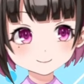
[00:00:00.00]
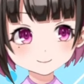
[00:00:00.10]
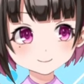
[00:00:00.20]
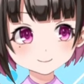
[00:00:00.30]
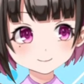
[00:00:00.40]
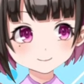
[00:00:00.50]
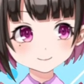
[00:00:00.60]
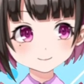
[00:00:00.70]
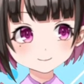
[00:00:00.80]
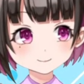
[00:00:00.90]
せやか
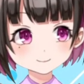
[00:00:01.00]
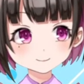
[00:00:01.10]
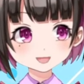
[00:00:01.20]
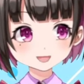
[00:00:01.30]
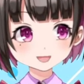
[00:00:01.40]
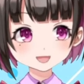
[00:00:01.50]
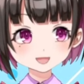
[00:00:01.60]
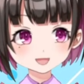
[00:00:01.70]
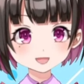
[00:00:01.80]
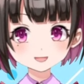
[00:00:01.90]
て伊藤でした
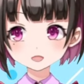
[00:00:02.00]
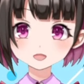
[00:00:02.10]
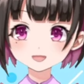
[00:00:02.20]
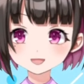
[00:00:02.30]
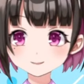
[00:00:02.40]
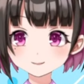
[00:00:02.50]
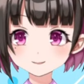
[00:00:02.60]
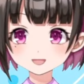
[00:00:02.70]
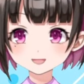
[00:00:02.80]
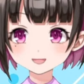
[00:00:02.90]
ね。どういうこ
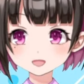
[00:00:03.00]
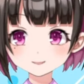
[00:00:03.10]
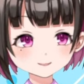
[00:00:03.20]
と